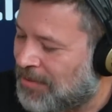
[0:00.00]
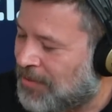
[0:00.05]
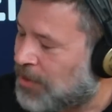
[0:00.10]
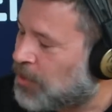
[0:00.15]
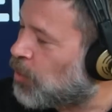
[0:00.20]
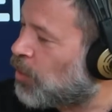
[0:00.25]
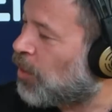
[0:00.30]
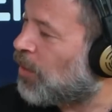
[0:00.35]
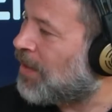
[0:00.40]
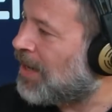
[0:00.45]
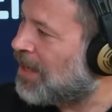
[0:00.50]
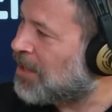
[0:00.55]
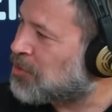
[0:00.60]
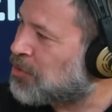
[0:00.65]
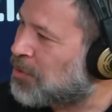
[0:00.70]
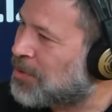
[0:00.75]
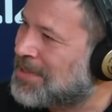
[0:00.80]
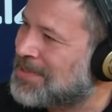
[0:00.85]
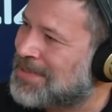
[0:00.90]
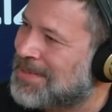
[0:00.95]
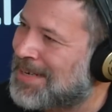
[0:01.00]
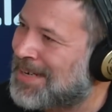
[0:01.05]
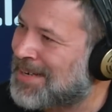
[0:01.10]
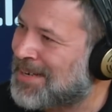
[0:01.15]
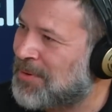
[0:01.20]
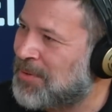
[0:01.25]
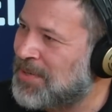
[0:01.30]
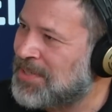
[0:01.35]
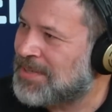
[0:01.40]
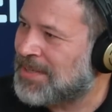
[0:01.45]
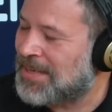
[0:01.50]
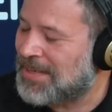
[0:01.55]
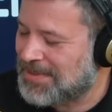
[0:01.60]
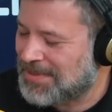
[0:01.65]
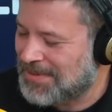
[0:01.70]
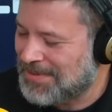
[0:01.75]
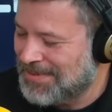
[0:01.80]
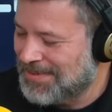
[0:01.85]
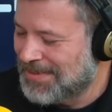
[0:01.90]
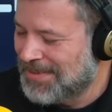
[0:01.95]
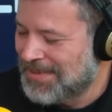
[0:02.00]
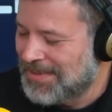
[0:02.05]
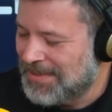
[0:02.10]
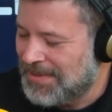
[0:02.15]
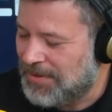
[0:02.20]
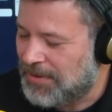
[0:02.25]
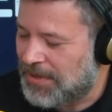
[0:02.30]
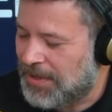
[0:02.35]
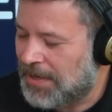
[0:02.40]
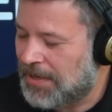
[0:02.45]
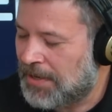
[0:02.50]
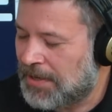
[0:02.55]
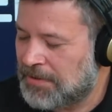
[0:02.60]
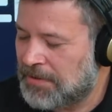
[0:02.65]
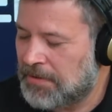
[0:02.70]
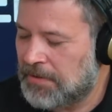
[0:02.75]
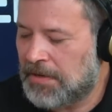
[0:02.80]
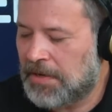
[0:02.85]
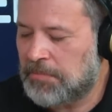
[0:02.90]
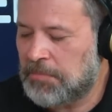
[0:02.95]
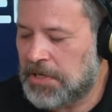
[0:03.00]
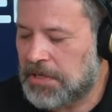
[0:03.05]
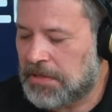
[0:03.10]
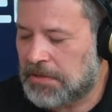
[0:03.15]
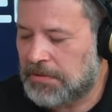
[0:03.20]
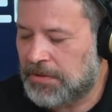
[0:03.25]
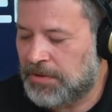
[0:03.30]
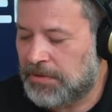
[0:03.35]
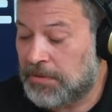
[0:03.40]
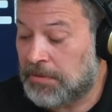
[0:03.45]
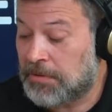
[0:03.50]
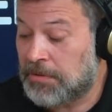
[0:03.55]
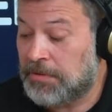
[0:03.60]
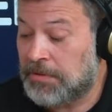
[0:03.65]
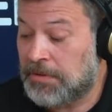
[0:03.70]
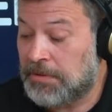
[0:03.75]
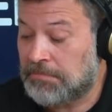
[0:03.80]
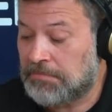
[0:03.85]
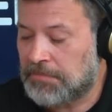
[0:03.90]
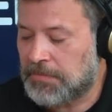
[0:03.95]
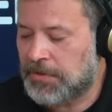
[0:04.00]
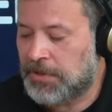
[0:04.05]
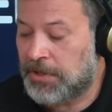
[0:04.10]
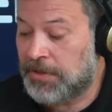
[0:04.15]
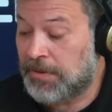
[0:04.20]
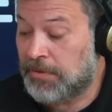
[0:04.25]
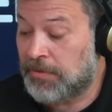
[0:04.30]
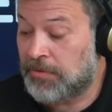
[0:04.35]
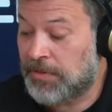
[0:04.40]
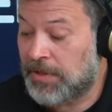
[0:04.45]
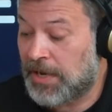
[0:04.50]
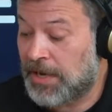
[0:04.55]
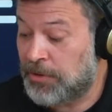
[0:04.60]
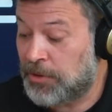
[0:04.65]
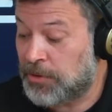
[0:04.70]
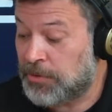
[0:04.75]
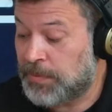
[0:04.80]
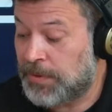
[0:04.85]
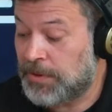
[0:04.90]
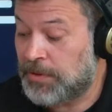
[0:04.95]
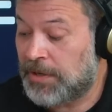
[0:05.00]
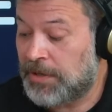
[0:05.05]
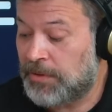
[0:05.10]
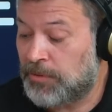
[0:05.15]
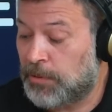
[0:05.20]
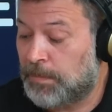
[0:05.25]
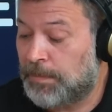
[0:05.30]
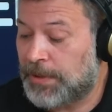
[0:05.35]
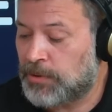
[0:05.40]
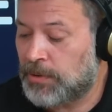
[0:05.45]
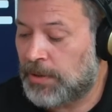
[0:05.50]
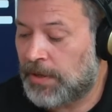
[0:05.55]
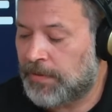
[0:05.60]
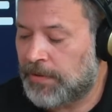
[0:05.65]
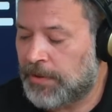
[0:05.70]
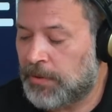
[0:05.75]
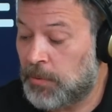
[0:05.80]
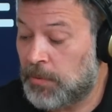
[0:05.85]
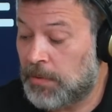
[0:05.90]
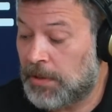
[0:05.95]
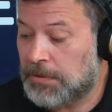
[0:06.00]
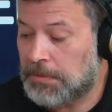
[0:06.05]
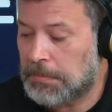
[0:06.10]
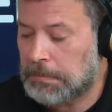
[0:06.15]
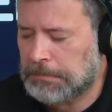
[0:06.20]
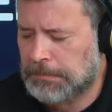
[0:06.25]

círculo de lectores en las revistas. Sí. Y El arte de amar. Y yo con 10 años viendo ahí dos personas desnudas.